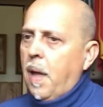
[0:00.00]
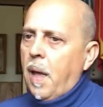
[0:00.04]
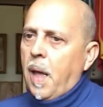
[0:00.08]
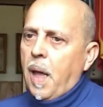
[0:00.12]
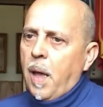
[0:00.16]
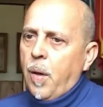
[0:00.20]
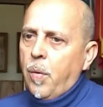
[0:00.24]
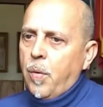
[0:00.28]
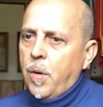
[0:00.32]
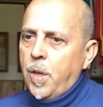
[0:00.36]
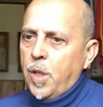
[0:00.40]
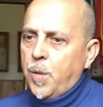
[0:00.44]

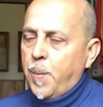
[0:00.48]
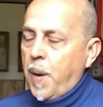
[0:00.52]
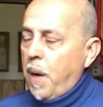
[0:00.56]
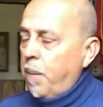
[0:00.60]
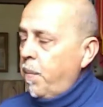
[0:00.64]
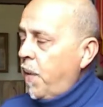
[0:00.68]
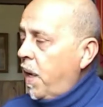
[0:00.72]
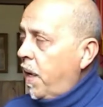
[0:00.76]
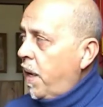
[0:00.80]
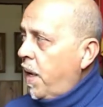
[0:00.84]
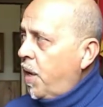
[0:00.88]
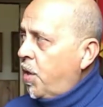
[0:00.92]
è un
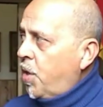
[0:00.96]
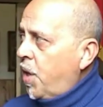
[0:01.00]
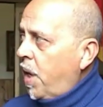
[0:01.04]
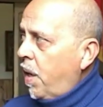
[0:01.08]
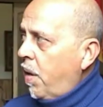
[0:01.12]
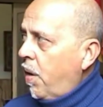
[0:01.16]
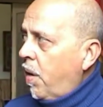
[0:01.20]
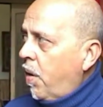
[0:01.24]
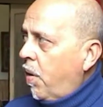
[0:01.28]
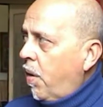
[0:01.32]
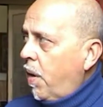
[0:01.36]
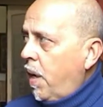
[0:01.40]
risparmio
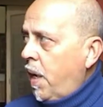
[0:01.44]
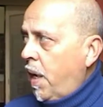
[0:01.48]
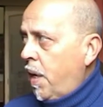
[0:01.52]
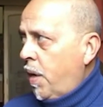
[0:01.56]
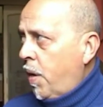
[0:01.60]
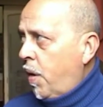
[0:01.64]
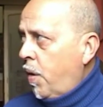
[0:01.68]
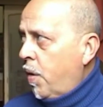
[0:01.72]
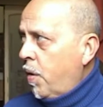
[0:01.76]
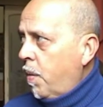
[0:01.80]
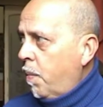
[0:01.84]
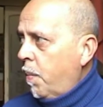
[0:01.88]
energetico
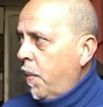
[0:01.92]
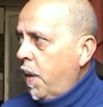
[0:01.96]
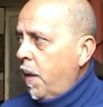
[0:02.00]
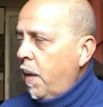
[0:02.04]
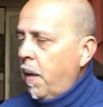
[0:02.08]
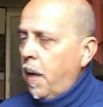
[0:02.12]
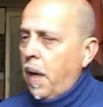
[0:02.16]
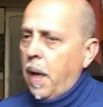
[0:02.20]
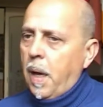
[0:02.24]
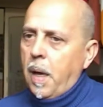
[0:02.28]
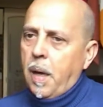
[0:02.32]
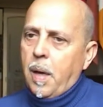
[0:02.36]

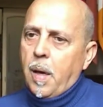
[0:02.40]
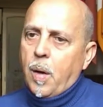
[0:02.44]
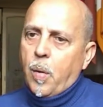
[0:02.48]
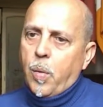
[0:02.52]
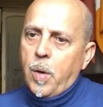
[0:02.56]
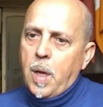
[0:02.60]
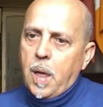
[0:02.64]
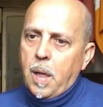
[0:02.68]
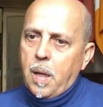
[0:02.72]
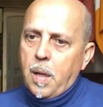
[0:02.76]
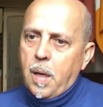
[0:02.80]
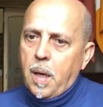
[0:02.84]
enorme e
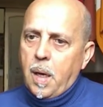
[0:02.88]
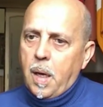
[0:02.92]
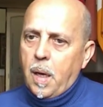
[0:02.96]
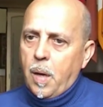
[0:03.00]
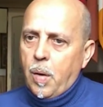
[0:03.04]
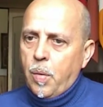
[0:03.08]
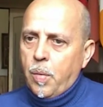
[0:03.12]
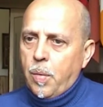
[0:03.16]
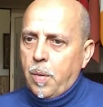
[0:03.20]
quindi eh,